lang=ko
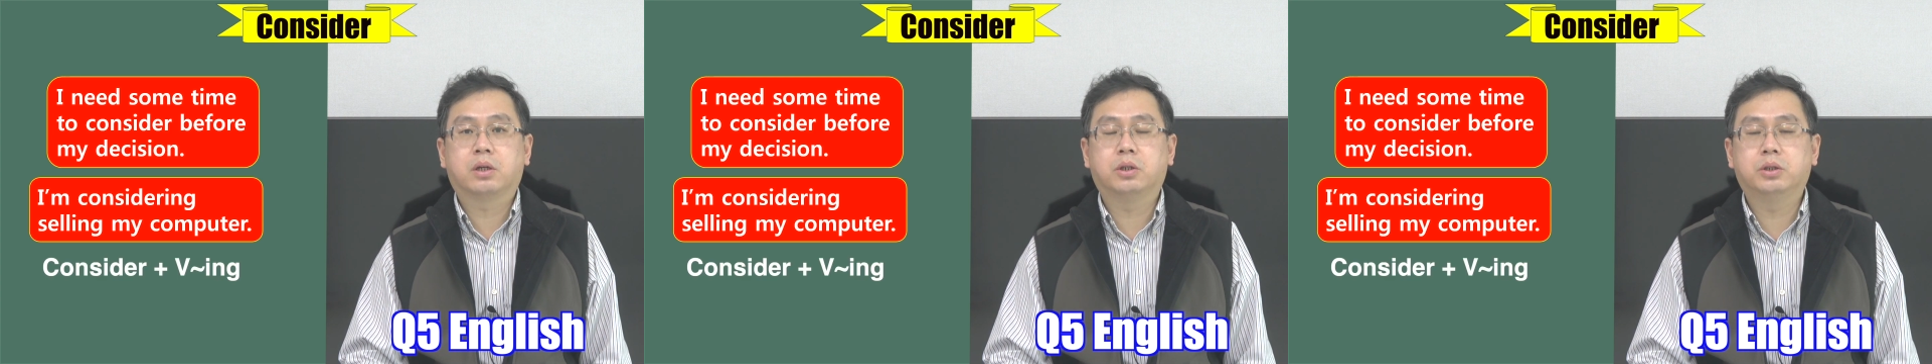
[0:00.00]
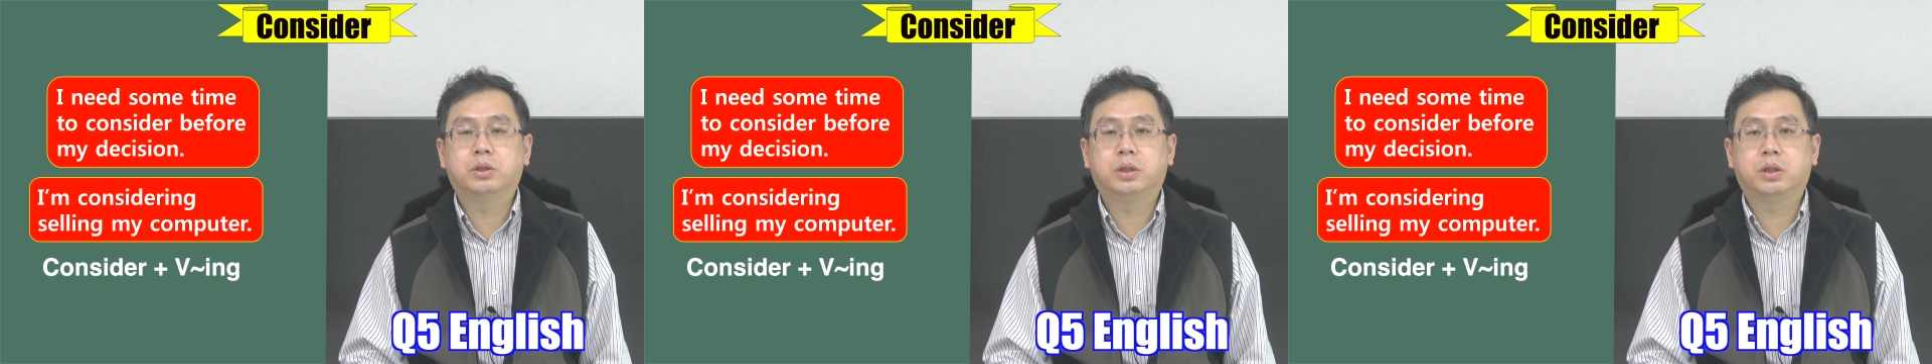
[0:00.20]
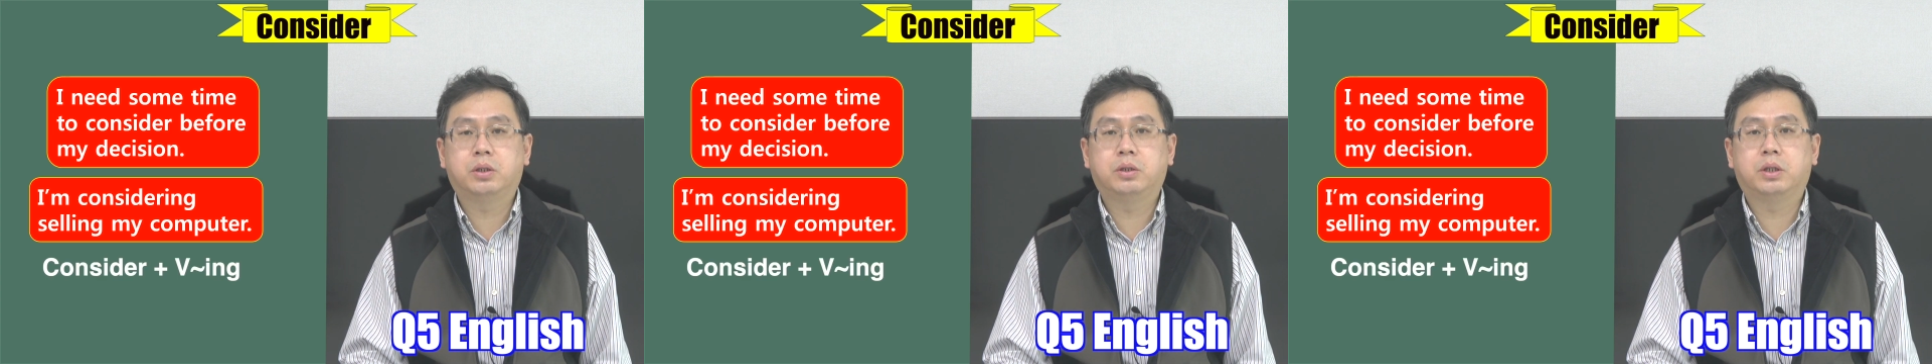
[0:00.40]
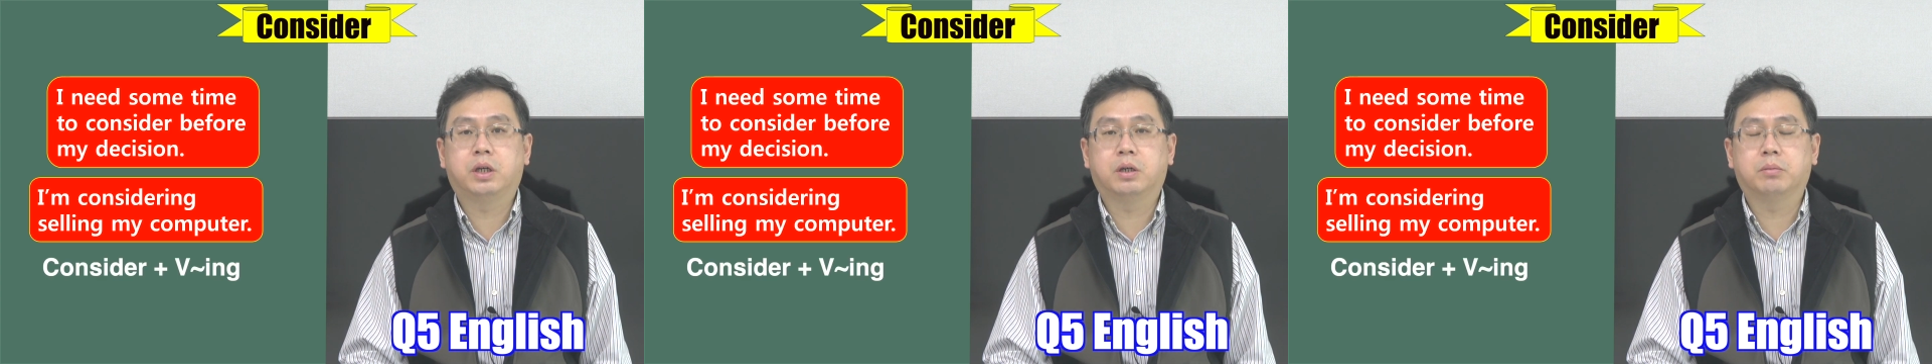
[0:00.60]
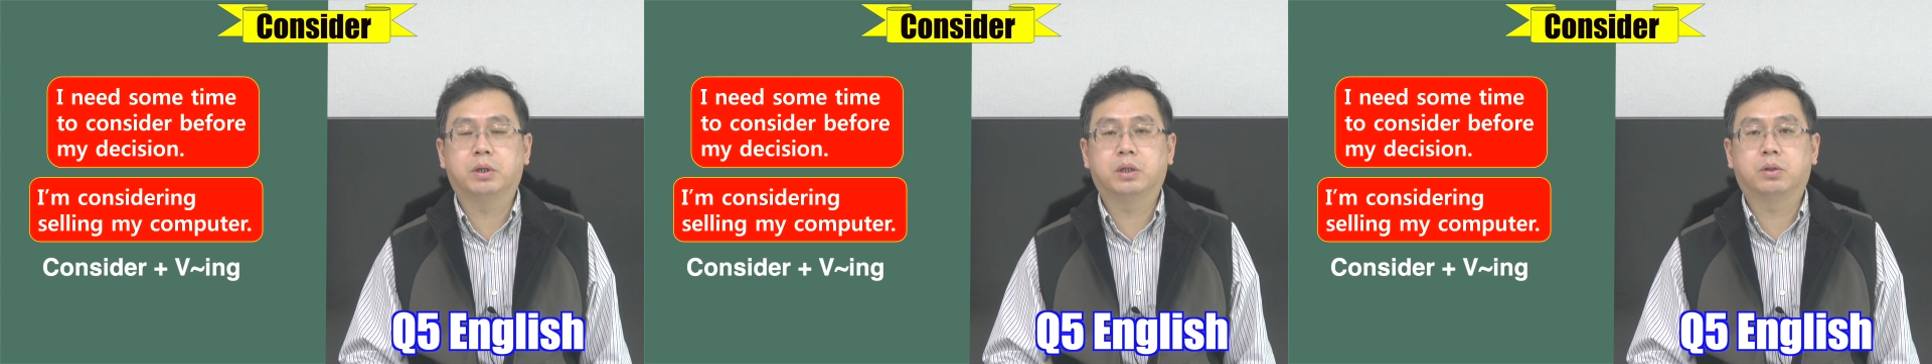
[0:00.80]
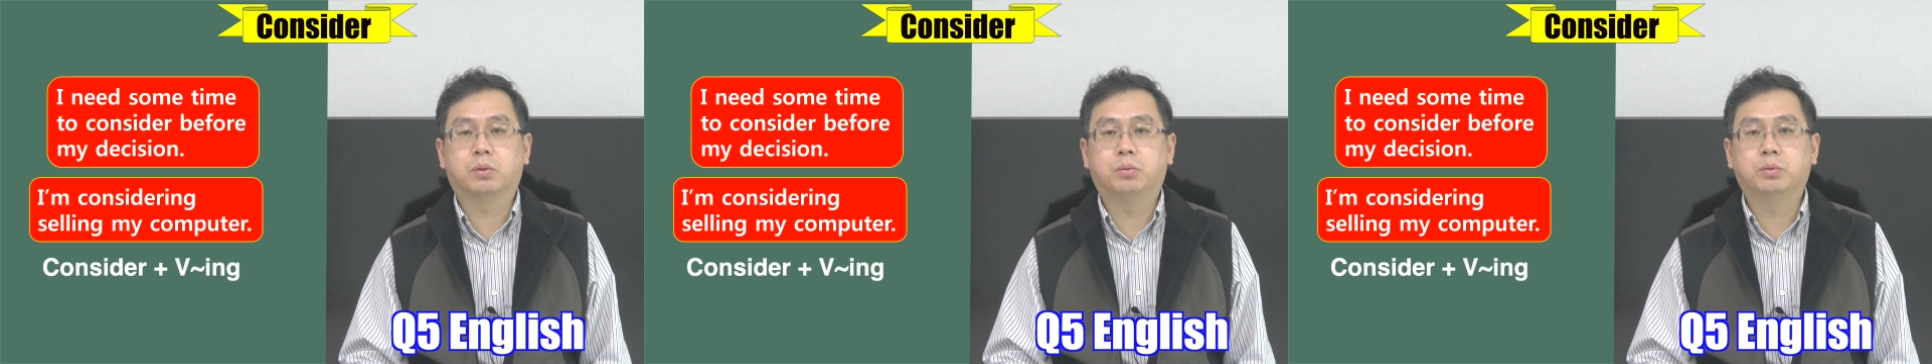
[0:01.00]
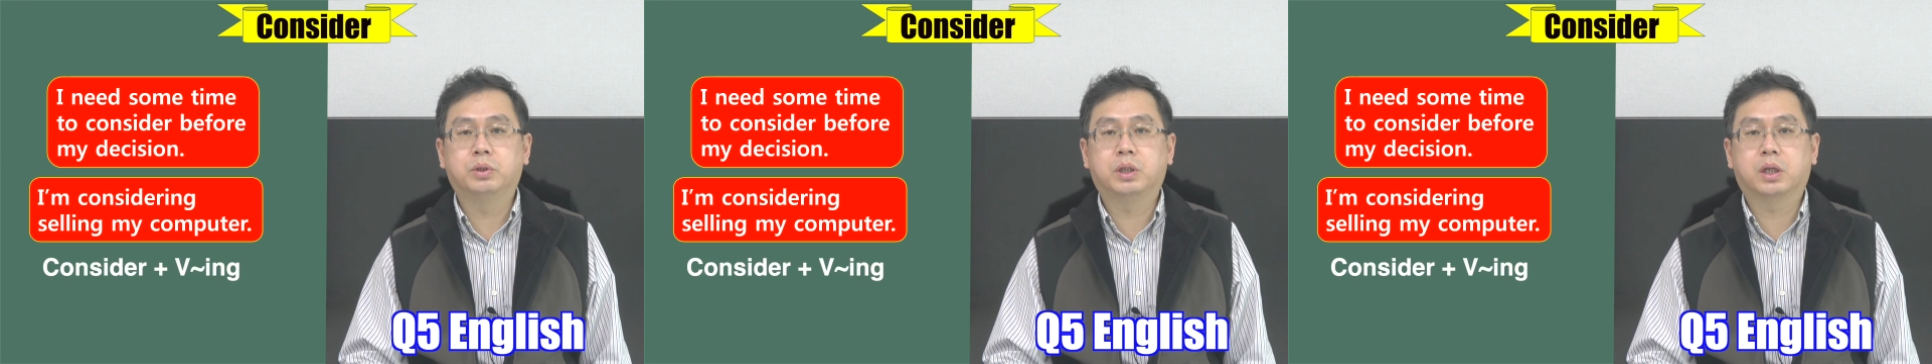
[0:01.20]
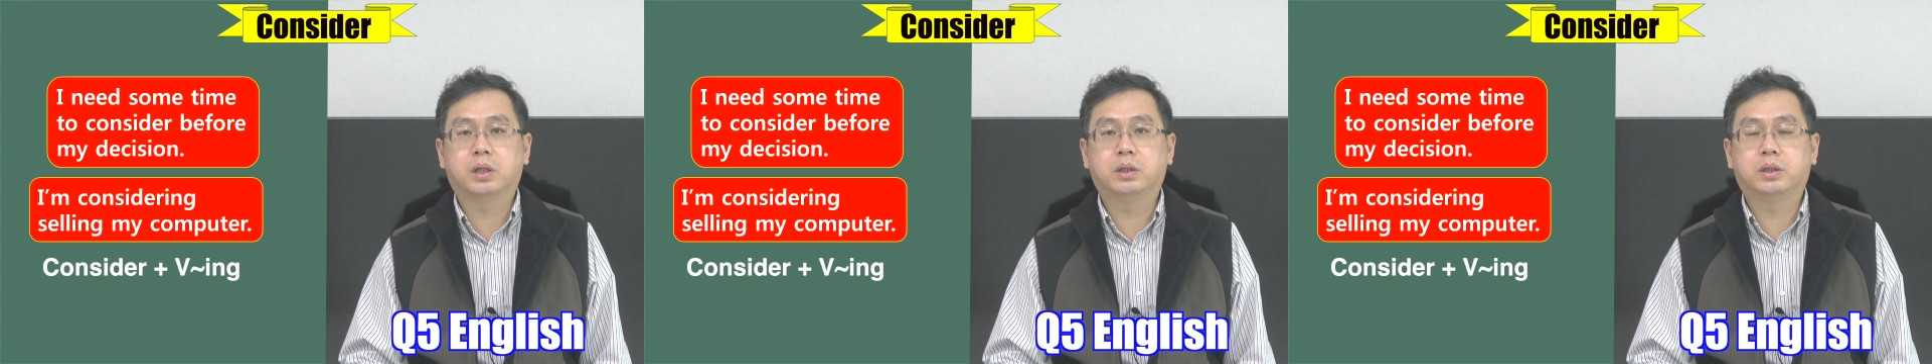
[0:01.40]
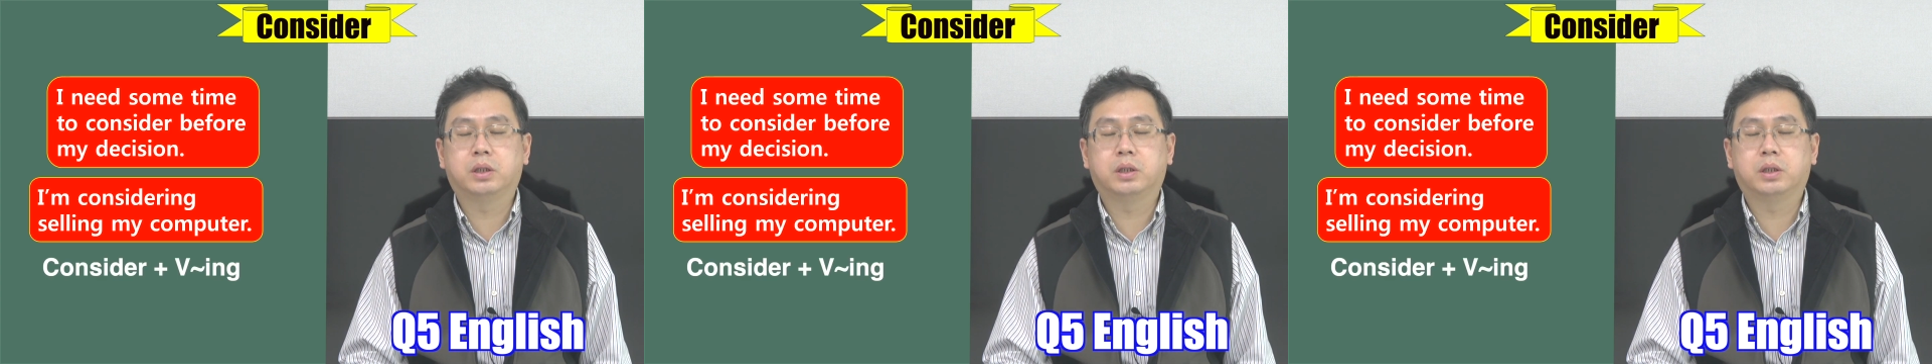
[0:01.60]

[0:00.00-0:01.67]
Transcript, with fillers: consider 다음에 동작을